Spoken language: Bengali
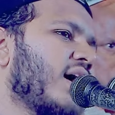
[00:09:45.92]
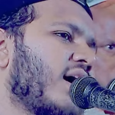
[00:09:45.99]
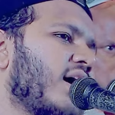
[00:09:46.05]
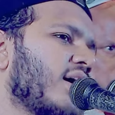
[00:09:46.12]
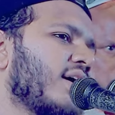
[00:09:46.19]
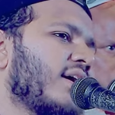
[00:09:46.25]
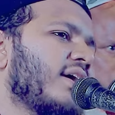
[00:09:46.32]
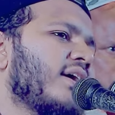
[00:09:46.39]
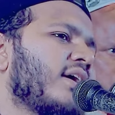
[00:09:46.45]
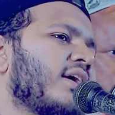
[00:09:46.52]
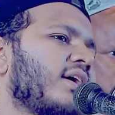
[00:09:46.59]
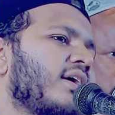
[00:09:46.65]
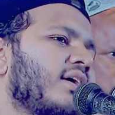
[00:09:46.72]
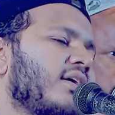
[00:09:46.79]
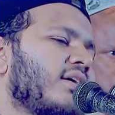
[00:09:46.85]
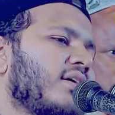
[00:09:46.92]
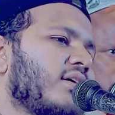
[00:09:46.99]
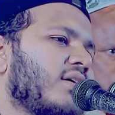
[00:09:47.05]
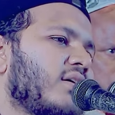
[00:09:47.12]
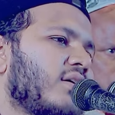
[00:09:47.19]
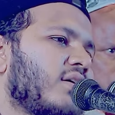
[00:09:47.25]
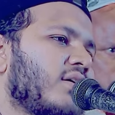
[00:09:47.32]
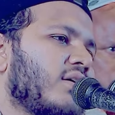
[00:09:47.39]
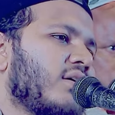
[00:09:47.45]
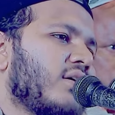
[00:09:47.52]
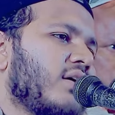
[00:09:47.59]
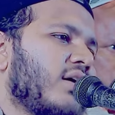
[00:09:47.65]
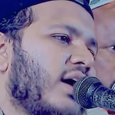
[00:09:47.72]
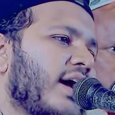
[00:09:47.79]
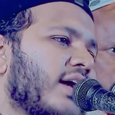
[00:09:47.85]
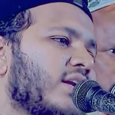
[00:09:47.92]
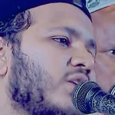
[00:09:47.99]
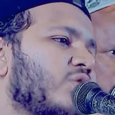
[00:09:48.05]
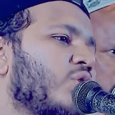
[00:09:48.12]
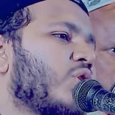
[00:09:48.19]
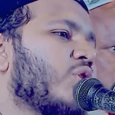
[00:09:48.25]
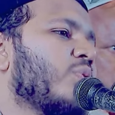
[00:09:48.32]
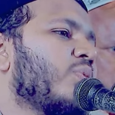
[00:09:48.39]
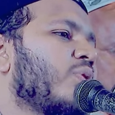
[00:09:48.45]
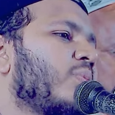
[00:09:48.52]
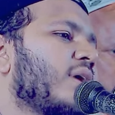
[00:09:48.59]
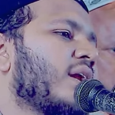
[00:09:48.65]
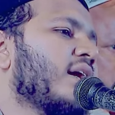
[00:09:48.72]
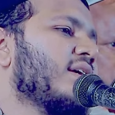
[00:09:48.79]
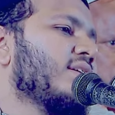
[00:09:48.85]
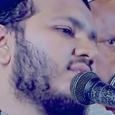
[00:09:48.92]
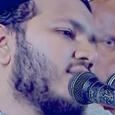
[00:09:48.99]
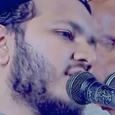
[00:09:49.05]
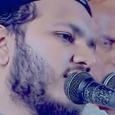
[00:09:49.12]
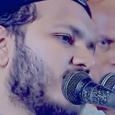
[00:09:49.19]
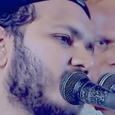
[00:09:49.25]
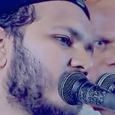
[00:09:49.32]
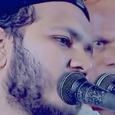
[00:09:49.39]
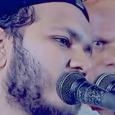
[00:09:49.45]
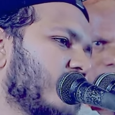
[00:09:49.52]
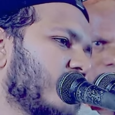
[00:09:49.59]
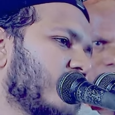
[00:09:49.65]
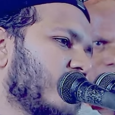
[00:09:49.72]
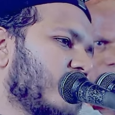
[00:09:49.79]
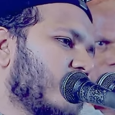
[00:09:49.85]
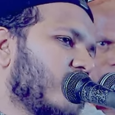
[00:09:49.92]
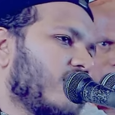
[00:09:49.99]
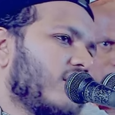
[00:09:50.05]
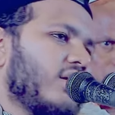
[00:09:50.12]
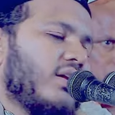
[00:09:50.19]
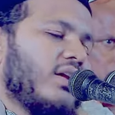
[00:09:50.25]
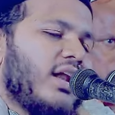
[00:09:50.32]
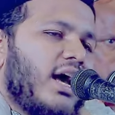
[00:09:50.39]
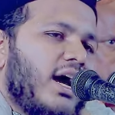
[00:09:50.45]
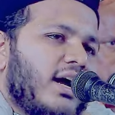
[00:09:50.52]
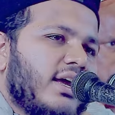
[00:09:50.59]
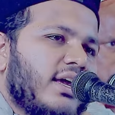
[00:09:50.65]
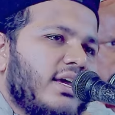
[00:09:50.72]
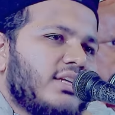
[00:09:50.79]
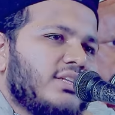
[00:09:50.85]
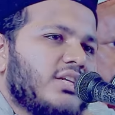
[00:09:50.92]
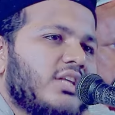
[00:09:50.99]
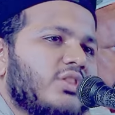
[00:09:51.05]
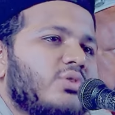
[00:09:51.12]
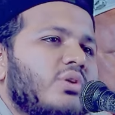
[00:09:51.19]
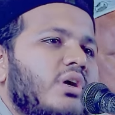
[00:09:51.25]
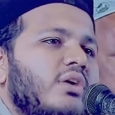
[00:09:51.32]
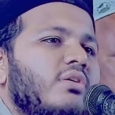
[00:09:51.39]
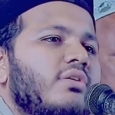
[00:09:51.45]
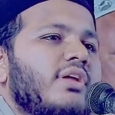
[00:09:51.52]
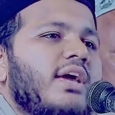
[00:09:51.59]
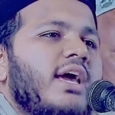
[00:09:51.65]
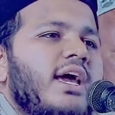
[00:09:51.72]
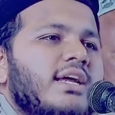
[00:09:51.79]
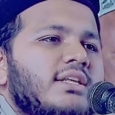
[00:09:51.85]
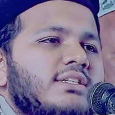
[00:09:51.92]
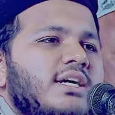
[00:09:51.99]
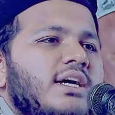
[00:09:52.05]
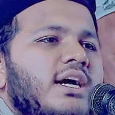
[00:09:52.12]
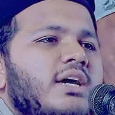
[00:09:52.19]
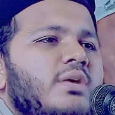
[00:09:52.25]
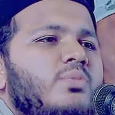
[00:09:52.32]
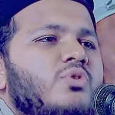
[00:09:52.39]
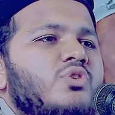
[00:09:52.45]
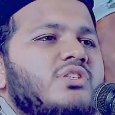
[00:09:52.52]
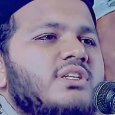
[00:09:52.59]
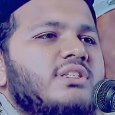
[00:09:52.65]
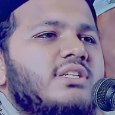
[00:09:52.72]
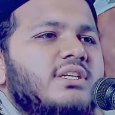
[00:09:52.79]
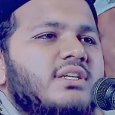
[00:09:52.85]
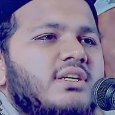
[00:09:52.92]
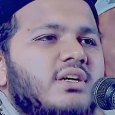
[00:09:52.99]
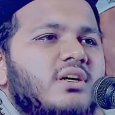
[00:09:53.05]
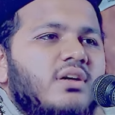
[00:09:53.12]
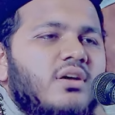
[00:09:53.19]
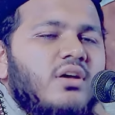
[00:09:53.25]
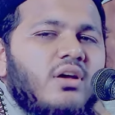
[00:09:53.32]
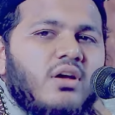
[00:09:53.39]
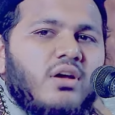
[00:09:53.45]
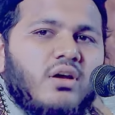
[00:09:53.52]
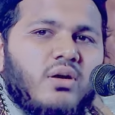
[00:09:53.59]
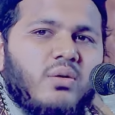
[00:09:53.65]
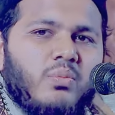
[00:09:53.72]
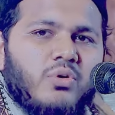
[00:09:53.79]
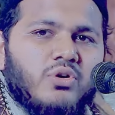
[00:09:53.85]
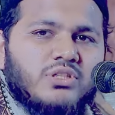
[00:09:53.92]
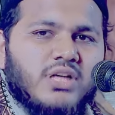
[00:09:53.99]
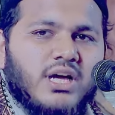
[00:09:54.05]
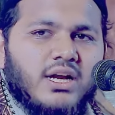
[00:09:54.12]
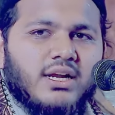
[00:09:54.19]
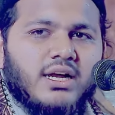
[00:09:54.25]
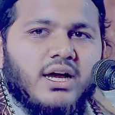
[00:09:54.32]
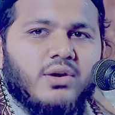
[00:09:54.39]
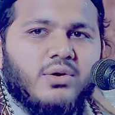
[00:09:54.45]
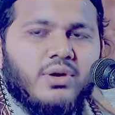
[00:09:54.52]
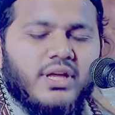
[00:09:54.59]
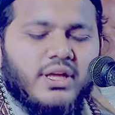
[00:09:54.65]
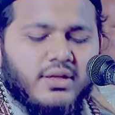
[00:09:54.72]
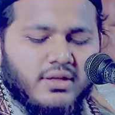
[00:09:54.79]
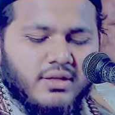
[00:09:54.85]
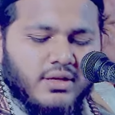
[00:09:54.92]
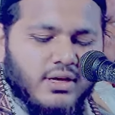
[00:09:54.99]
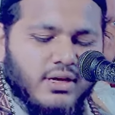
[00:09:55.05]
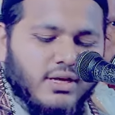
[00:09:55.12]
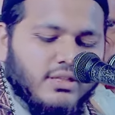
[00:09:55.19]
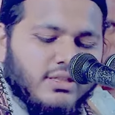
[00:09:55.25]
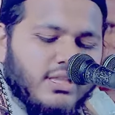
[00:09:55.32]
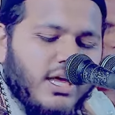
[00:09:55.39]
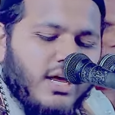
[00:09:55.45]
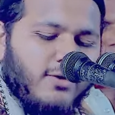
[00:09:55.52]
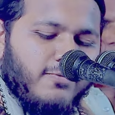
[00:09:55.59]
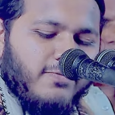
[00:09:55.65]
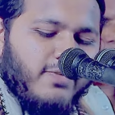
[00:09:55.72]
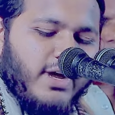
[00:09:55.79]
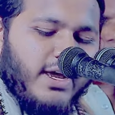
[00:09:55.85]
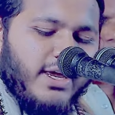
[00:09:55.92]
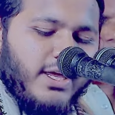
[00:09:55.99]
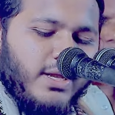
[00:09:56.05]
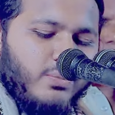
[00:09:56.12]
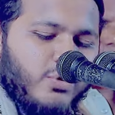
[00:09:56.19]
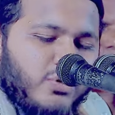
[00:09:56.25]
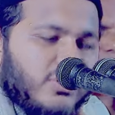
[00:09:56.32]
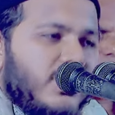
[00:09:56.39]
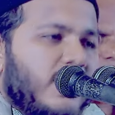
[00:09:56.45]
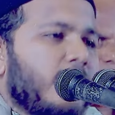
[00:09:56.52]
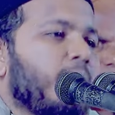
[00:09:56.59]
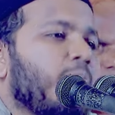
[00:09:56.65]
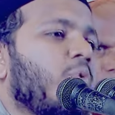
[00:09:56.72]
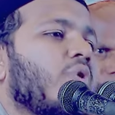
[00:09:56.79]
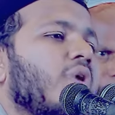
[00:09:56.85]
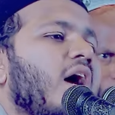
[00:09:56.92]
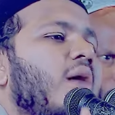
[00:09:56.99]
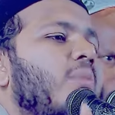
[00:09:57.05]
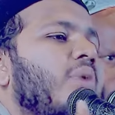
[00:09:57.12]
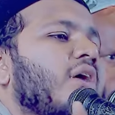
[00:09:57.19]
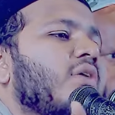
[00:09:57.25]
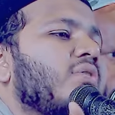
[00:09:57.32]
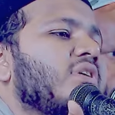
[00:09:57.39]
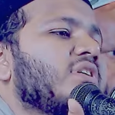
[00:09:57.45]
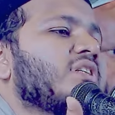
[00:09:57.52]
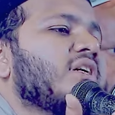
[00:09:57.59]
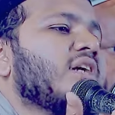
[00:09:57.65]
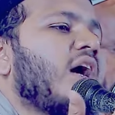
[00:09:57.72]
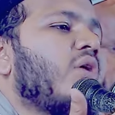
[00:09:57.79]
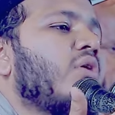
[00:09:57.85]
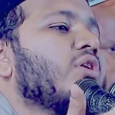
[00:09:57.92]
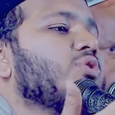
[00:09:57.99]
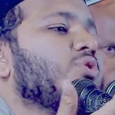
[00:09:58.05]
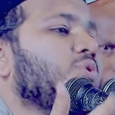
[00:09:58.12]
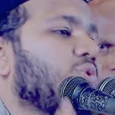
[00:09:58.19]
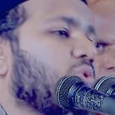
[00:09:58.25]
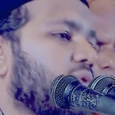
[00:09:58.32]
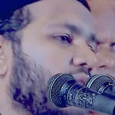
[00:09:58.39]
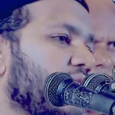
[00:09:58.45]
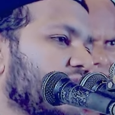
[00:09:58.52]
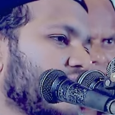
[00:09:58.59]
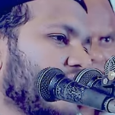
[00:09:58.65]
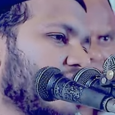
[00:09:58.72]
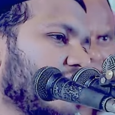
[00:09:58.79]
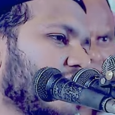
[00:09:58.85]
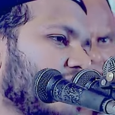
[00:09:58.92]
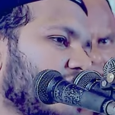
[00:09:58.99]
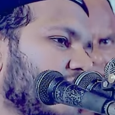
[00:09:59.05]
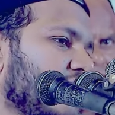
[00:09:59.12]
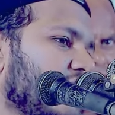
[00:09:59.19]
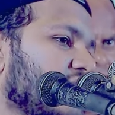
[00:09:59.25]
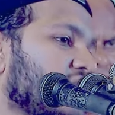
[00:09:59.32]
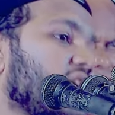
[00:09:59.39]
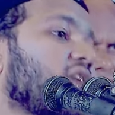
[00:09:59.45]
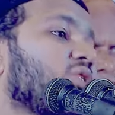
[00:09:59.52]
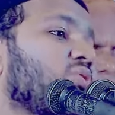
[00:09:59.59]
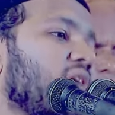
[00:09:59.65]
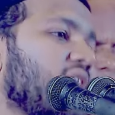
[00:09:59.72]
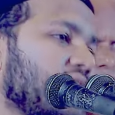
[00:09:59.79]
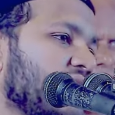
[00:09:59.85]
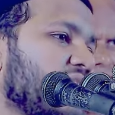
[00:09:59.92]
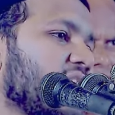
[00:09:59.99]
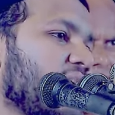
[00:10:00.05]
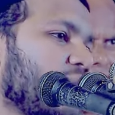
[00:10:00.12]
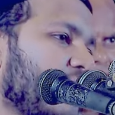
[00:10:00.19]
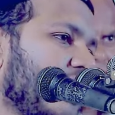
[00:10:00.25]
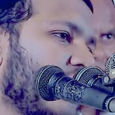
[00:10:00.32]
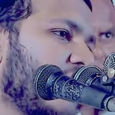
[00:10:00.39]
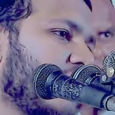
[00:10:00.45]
না খেয়ে একটা ধর্ম বানাইছে না খেয়ে সাধনা করে এক জায়গায় বসেছে বসার কারণে তার ফায়ের মধ্যে পোকা মাকড় এসে খাওয়া শুরু করেছে সাধনা যেটাকে বলা